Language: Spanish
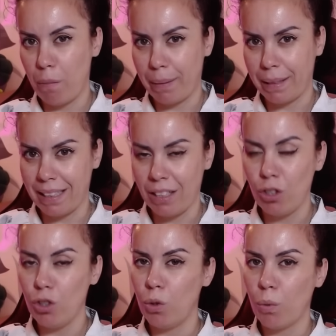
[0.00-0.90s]

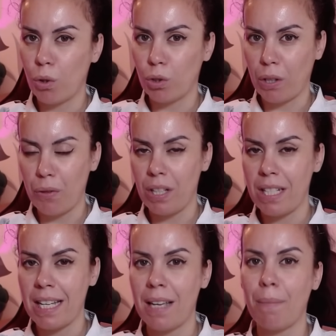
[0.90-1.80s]
patatero, no hubo
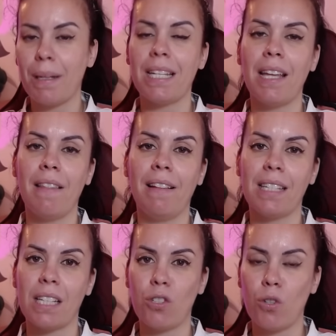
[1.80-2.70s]
rotaciones ayer más allá
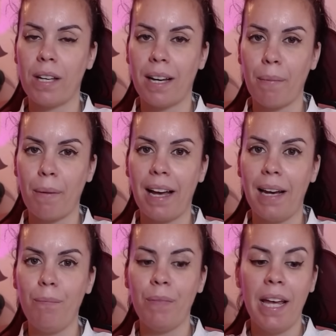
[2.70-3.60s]
del descanso de
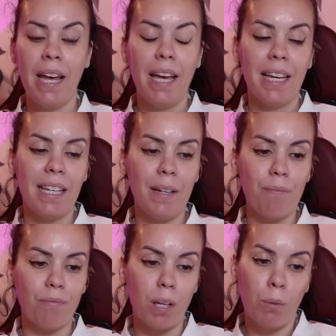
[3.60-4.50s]
Carvajal.
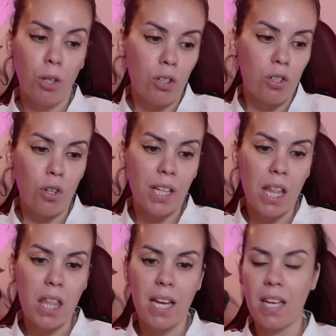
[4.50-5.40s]
Y bueno, es lo que
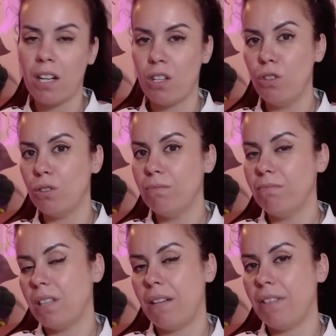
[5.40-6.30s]
decía ayer,
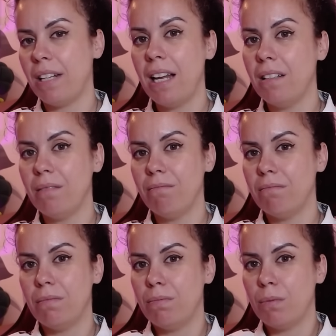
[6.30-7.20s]
¿no? Al final
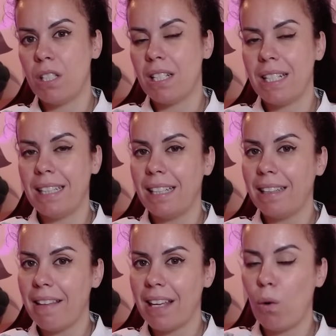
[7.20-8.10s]
pues, se
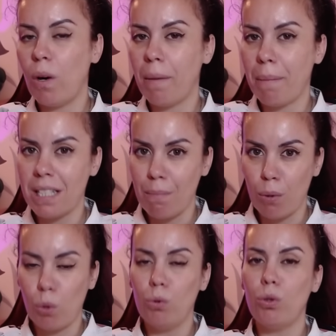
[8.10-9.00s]
trata de que jueguen más
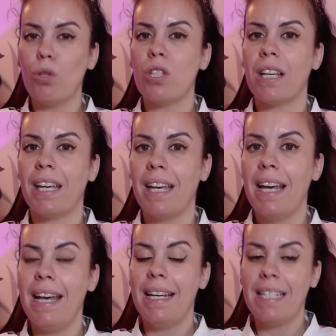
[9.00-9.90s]
tiempo juntos, de
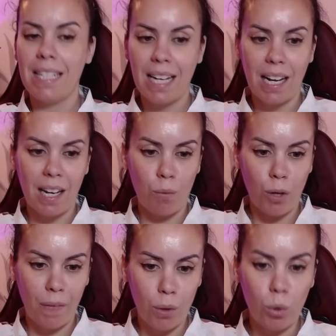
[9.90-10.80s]
que sigan
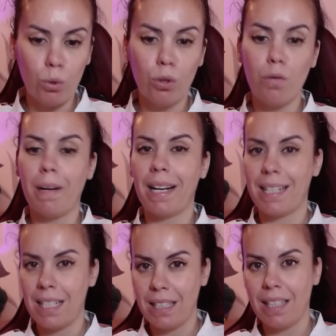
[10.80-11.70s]
carburando juntos para
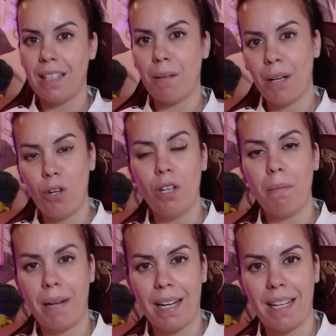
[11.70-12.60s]
que se entiendan mejor
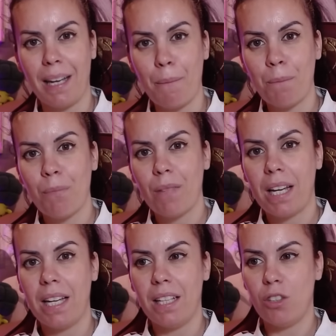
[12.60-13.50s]
y para que
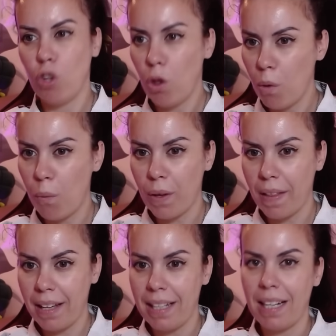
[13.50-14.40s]
eh, todo
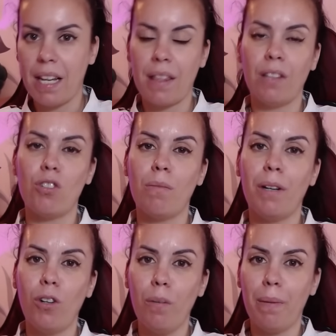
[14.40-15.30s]
pueda ir enlazándose
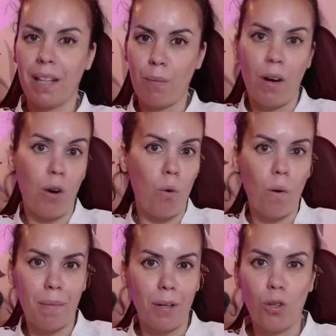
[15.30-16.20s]
mejor, para que puedan
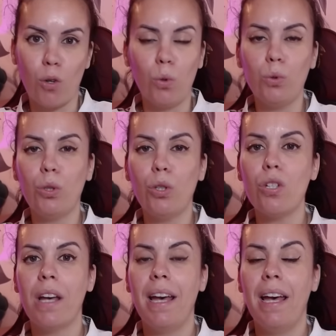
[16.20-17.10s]
jugar mejor
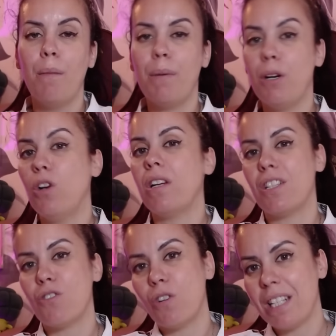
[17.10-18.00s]
juntos, pero el
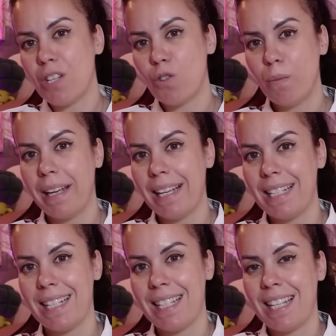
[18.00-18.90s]
riesgo que se asume
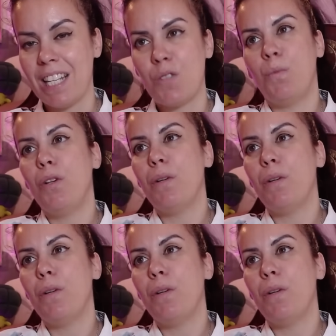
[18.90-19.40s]
es este. Es muy